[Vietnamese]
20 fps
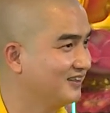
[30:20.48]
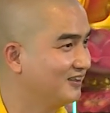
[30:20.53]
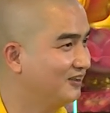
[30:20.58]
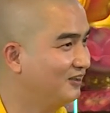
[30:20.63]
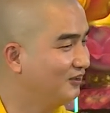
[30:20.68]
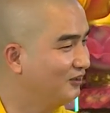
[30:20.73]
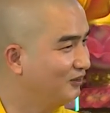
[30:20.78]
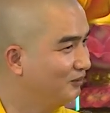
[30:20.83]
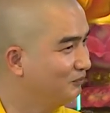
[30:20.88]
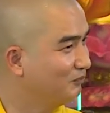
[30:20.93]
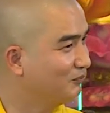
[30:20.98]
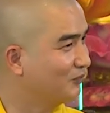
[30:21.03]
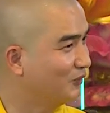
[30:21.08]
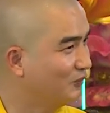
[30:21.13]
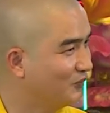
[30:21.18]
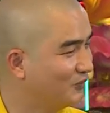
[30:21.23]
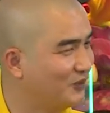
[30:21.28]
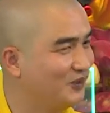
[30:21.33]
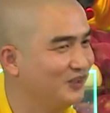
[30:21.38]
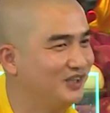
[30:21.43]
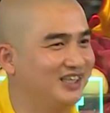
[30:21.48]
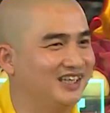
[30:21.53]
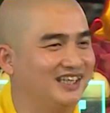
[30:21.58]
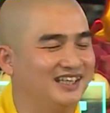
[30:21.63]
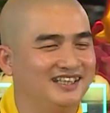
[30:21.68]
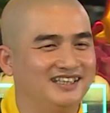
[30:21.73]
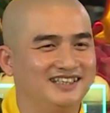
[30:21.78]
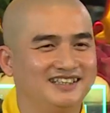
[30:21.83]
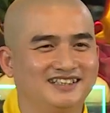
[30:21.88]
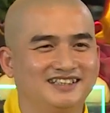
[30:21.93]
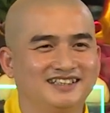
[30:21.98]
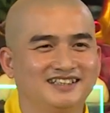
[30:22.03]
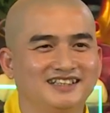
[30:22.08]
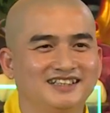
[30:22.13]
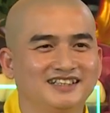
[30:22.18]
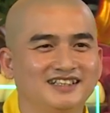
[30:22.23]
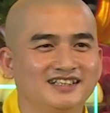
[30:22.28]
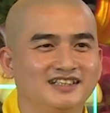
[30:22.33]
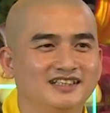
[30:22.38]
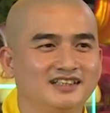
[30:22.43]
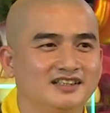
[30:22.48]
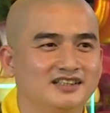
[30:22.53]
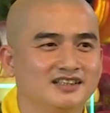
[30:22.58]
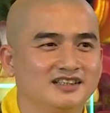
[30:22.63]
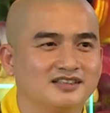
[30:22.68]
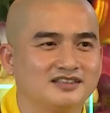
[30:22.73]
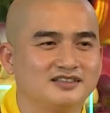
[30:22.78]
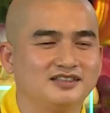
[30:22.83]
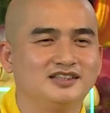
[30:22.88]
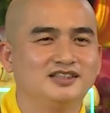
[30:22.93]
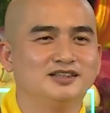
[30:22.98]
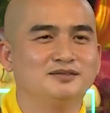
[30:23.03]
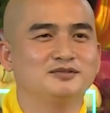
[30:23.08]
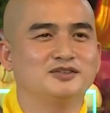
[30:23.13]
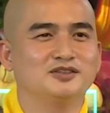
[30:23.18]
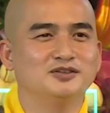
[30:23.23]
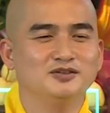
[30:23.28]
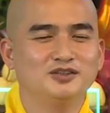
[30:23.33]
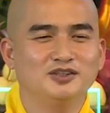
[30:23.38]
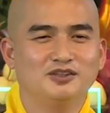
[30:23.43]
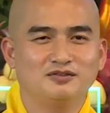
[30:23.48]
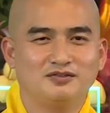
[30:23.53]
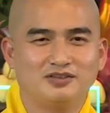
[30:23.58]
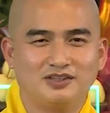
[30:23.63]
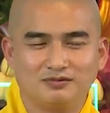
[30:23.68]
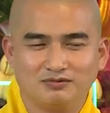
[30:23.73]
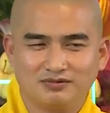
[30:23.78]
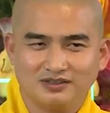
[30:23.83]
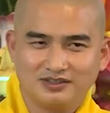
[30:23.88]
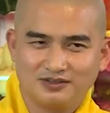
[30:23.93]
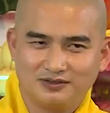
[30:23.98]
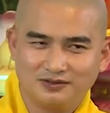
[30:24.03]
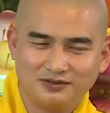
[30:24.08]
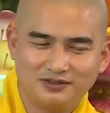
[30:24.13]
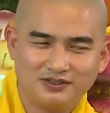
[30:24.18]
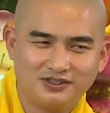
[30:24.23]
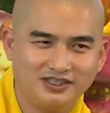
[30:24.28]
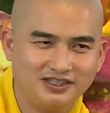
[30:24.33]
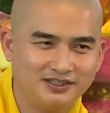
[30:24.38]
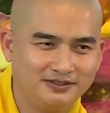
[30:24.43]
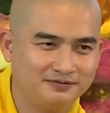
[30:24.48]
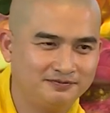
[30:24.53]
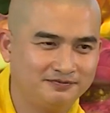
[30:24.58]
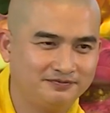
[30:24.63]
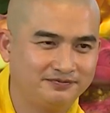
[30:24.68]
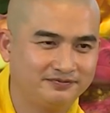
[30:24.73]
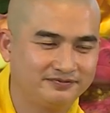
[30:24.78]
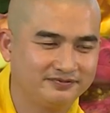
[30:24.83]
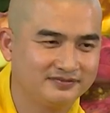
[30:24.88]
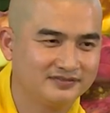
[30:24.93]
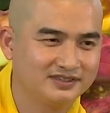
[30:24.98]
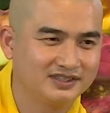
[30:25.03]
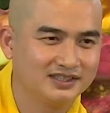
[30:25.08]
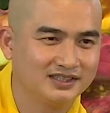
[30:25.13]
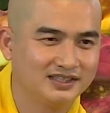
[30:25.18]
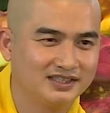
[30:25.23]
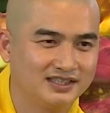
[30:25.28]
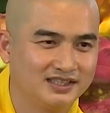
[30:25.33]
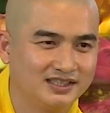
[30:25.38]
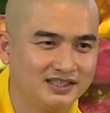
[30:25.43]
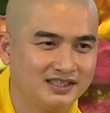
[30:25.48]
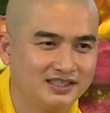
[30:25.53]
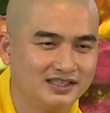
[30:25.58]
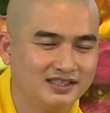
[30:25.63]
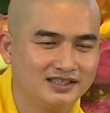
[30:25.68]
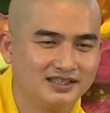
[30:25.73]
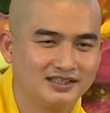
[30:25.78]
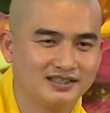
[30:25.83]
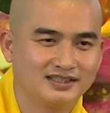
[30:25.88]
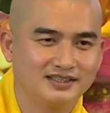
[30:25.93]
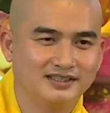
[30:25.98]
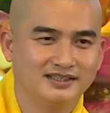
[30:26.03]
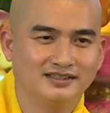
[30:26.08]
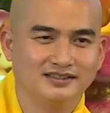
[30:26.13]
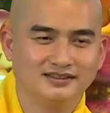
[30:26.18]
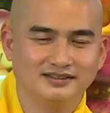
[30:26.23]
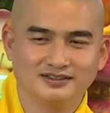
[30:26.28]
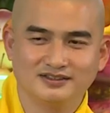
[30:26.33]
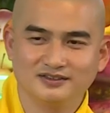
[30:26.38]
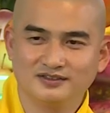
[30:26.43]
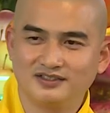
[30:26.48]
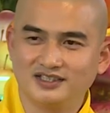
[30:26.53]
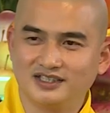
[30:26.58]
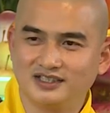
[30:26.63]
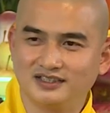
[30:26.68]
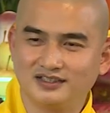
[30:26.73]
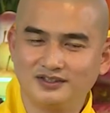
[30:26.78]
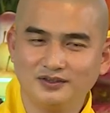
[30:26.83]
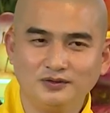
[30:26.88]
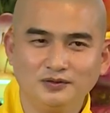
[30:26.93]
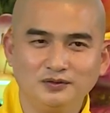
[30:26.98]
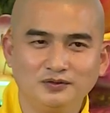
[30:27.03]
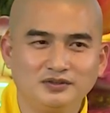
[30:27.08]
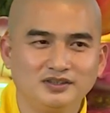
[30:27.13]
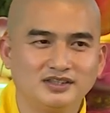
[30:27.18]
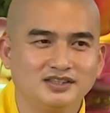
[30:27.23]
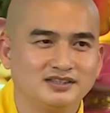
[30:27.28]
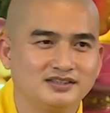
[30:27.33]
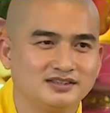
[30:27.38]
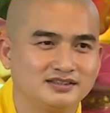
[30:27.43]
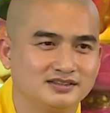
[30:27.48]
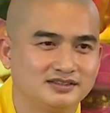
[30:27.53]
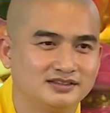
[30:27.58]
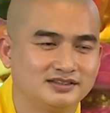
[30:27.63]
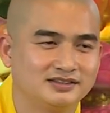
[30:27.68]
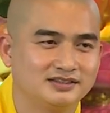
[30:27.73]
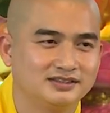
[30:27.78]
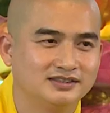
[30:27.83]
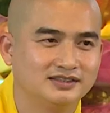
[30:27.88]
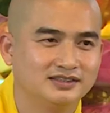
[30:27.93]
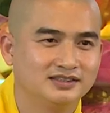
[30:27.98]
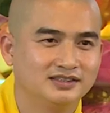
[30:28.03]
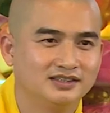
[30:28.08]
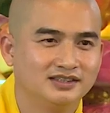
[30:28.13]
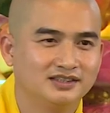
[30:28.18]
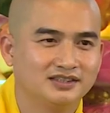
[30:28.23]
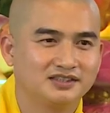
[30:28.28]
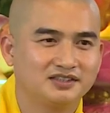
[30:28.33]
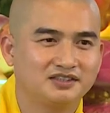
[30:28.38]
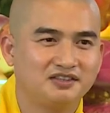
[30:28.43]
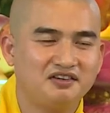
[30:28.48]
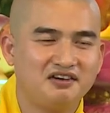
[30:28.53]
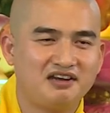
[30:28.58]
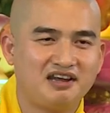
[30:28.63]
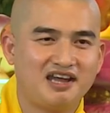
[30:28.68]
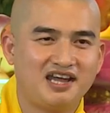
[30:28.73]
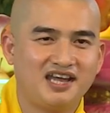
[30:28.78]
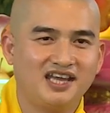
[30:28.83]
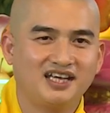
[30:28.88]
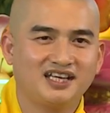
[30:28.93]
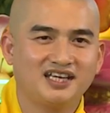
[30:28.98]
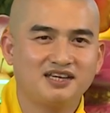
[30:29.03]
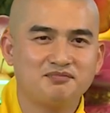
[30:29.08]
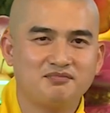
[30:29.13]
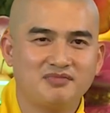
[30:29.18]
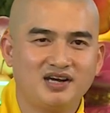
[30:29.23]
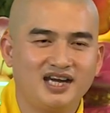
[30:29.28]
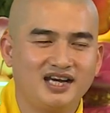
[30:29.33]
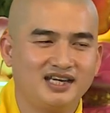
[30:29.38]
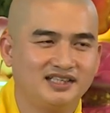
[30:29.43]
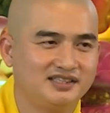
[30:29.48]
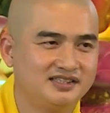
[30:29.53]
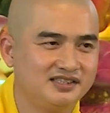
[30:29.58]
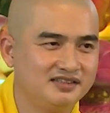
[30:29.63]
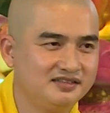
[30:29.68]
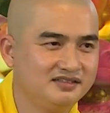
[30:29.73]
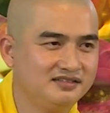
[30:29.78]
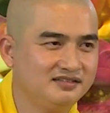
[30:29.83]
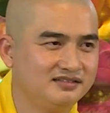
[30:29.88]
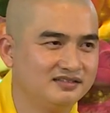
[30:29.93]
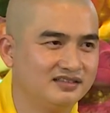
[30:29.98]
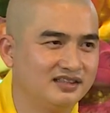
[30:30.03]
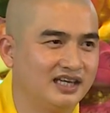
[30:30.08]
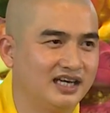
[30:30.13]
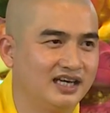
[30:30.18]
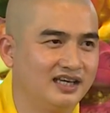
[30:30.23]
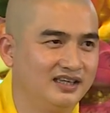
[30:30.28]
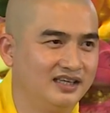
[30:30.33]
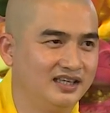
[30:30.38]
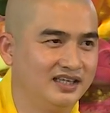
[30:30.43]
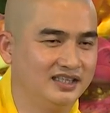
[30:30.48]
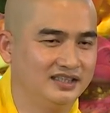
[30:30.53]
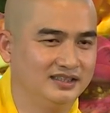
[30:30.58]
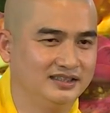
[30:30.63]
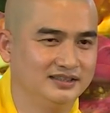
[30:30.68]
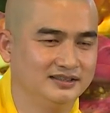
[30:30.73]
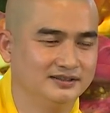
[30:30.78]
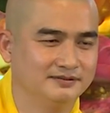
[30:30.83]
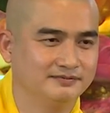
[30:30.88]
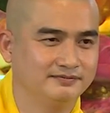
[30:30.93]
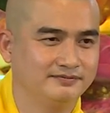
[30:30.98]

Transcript: có hôm cụ nói vậy có hôm cụ vô phòng ấy cụ nói đời của thầy tu á có hai cái ma chướng nặng nề